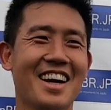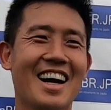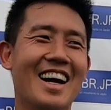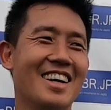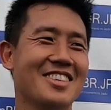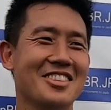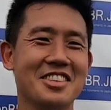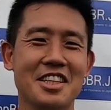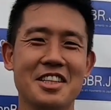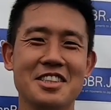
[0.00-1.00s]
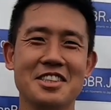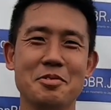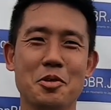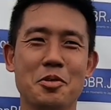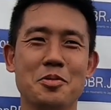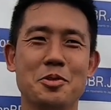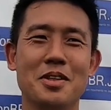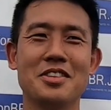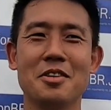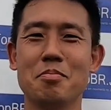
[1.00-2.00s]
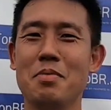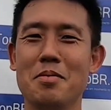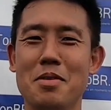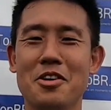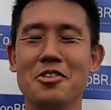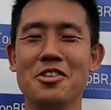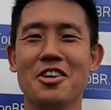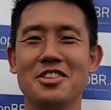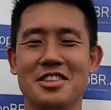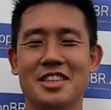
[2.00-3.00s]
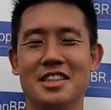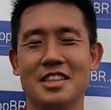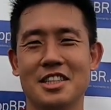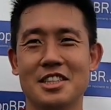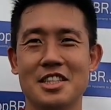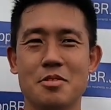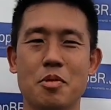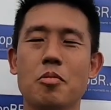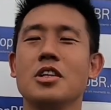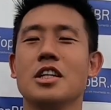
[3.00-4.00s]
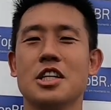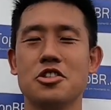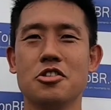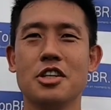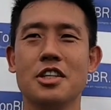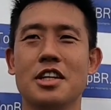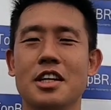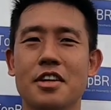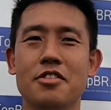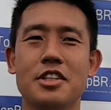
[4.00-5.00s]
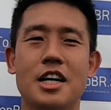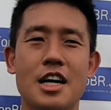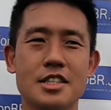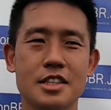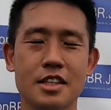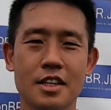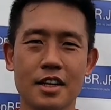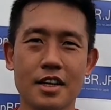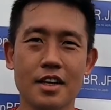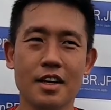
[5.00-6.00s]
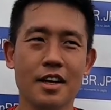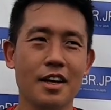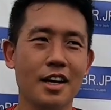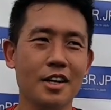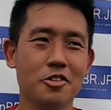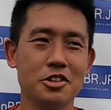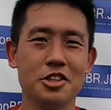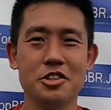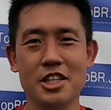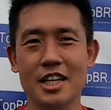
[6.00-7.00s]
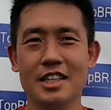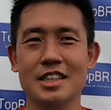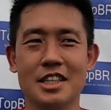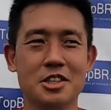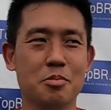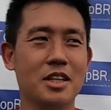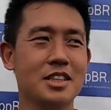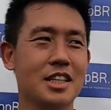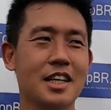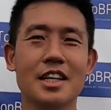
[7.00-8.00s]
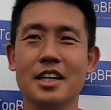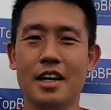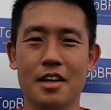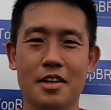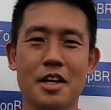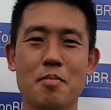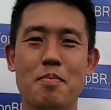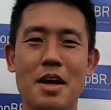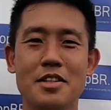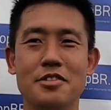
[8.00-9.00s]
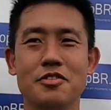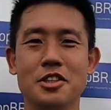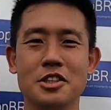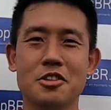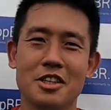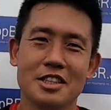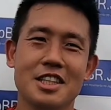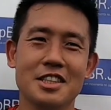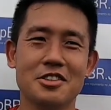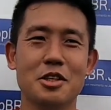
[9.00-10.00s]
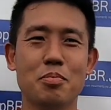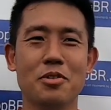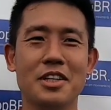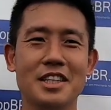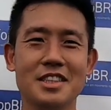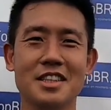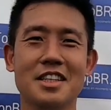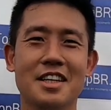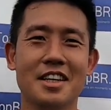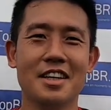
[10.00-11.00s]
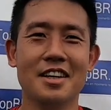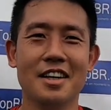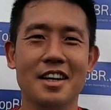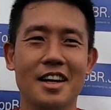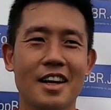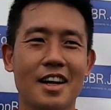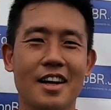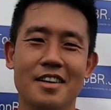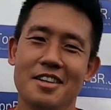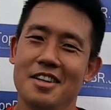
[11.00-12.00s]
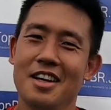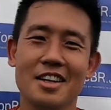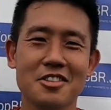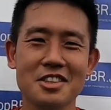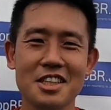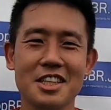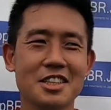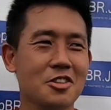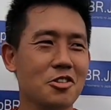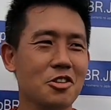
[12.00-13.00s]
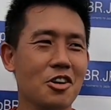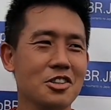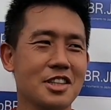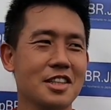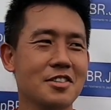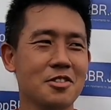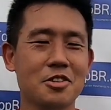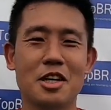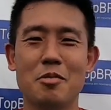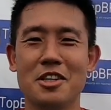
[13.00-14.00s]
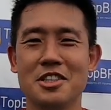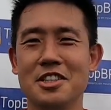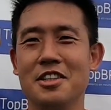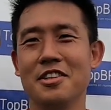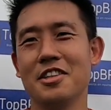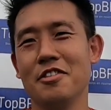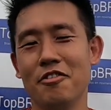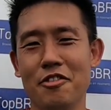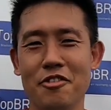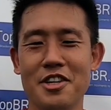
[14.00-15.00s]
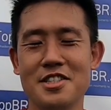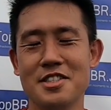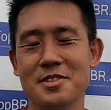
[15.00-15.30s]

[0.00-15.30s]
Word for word: Ah, com certeza que meus pais ficaram bem, bem orgulhosos, né, da gente. Meu irmão ainda está jogando ainda na verdade. Ele conseguiu chegar na seleção brasileira, que é, que é bem difícil, eu seleção japonesa. É, com certeza, orgulhoso né, do trabalho que a gente fez.